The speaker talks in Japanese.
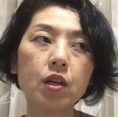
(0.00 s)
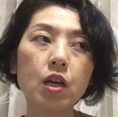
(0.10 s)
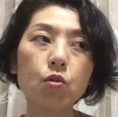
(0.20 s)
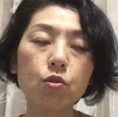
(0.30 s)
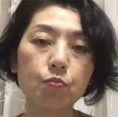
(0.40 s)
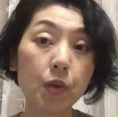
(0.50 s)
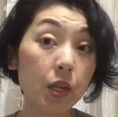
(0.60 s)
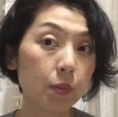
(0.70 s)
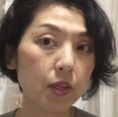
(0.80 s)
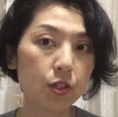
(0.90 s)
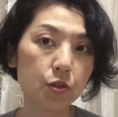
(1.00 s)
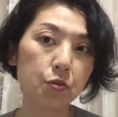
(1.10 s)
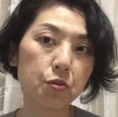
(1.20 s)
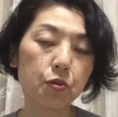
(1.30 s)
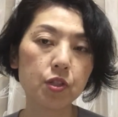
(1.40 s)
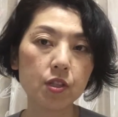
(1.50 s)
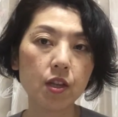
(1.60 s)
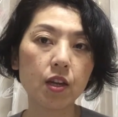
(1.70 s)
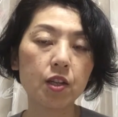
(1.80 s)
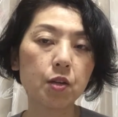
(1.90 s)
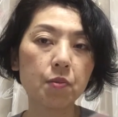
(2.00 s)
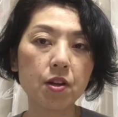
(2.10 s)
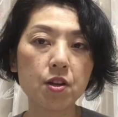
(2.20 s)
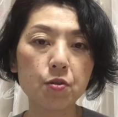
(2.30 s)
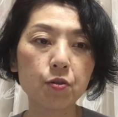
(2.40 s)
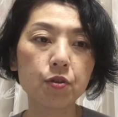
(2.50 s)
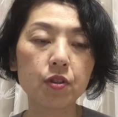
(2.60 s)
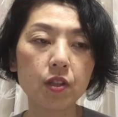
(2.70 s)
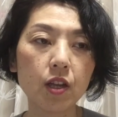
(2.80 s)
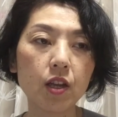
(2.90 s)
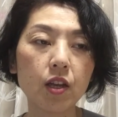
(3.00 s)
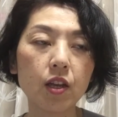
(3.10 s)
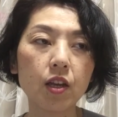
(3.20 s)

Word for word: 結構バリバリ仕事をして頭がよくって